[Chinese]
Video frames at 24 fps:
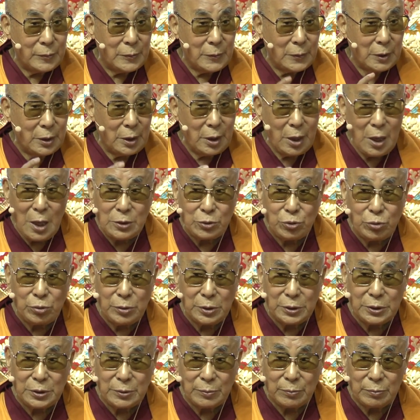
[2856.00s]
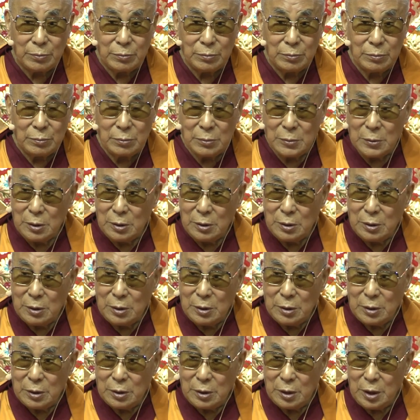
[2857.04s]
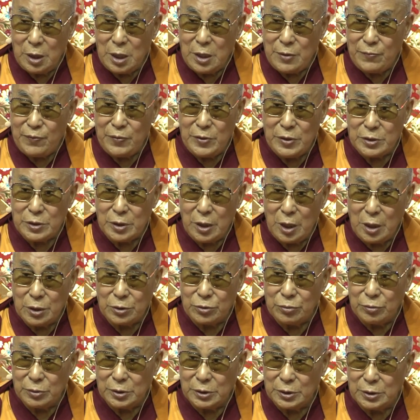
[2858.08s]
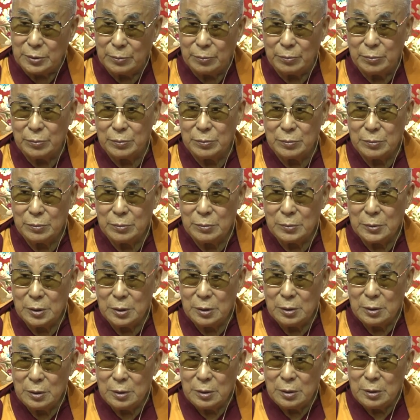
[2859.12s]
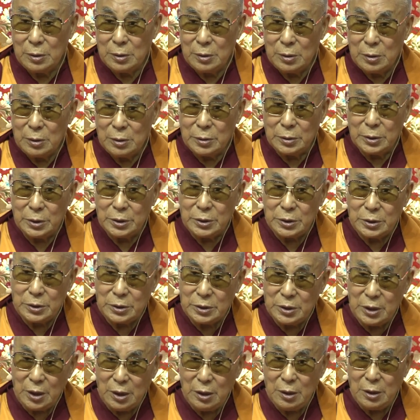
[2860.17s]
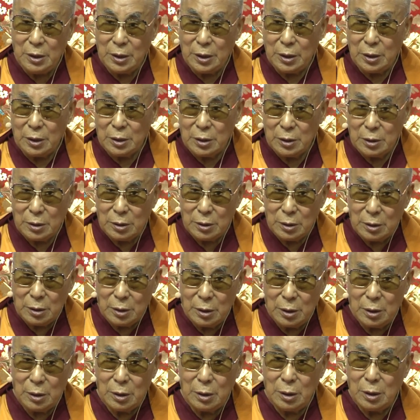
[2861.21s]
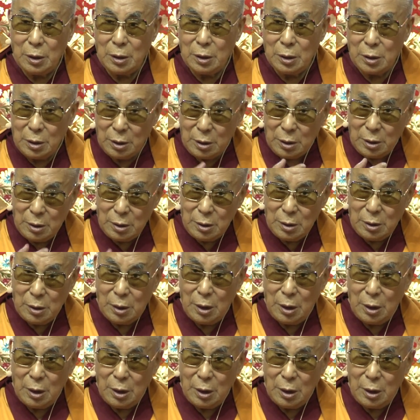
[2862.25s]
所以这些的教授所诠释的无量的这种强大的心力，